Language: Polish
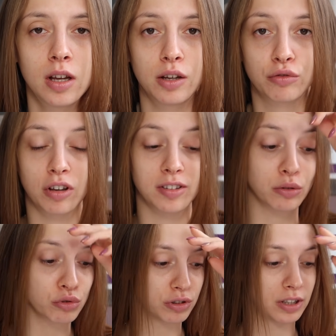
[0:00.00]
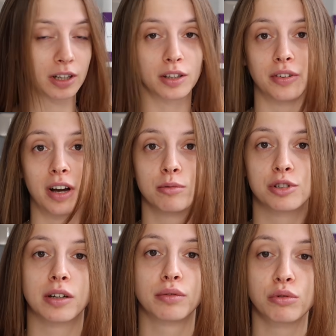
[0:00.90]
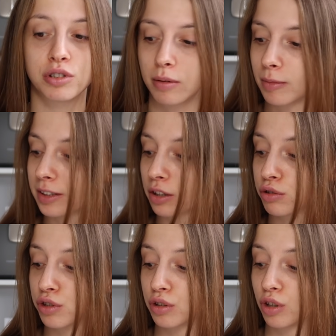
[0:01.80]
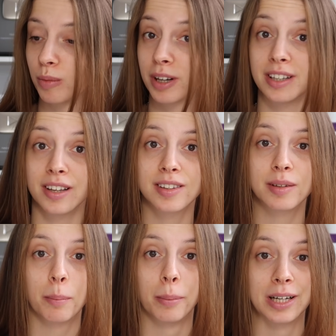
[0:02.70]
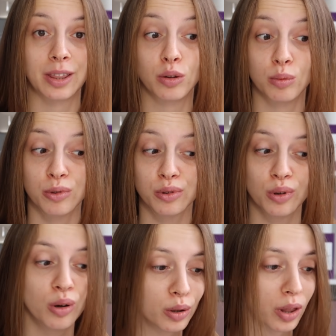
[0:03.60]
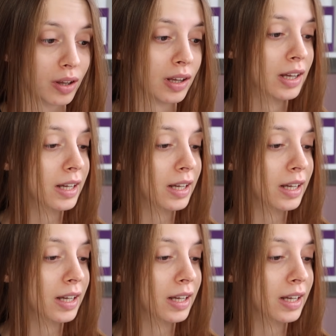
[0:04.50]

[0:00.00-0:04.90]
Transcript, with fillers: I wczoraj za dużo nie nagrywałam, już jak wróciłam, dlatego że Tomek jest bardzo mocno chory.